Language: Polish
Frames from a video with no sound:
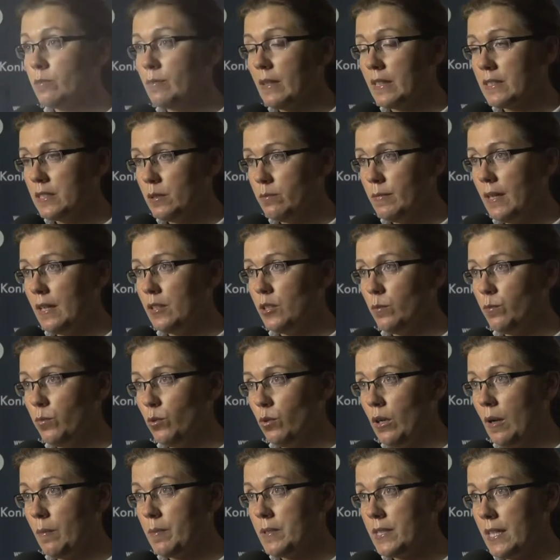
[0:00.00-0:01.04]
jest maksymalny
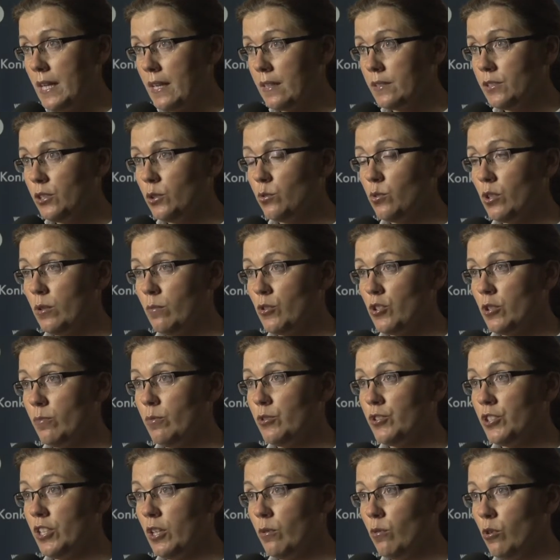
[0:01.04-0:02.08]
pułap sankcji, który może
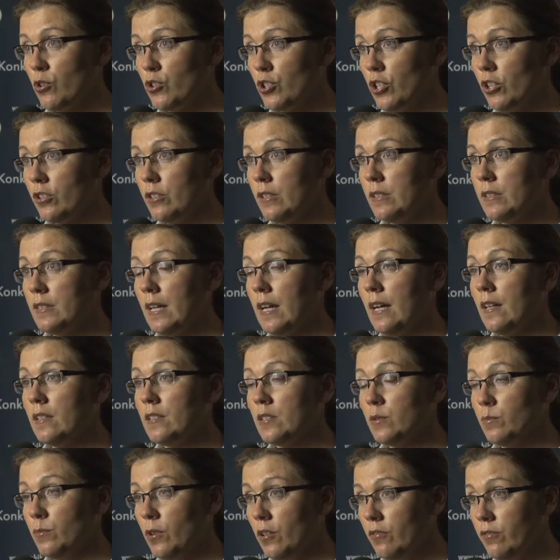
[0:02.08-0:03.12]
być nałożony za
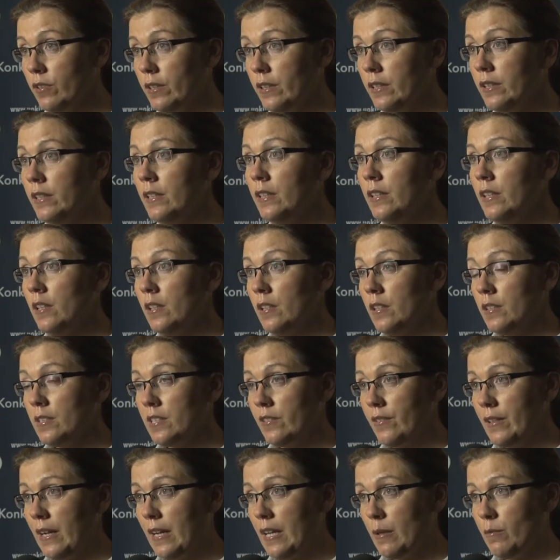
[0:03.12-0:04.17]
zmowy
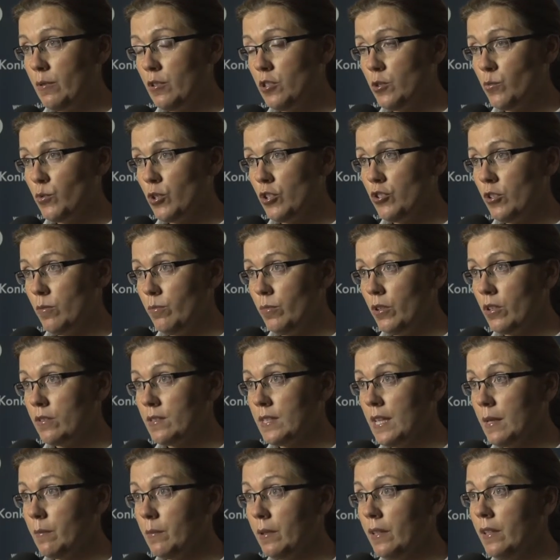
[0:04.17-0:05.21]
zawierane między
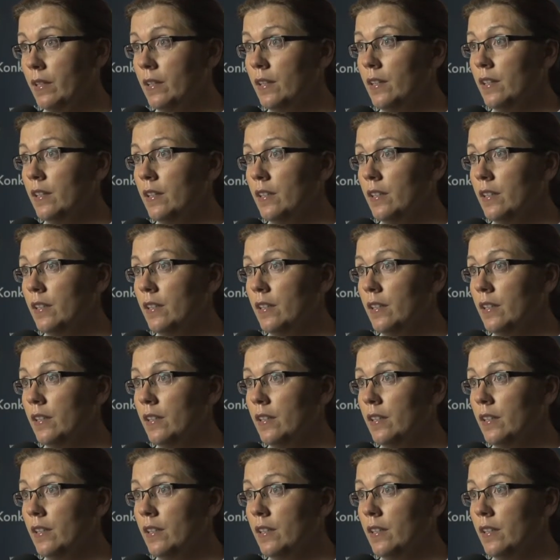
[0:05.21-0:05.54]
przedsiębiorcami.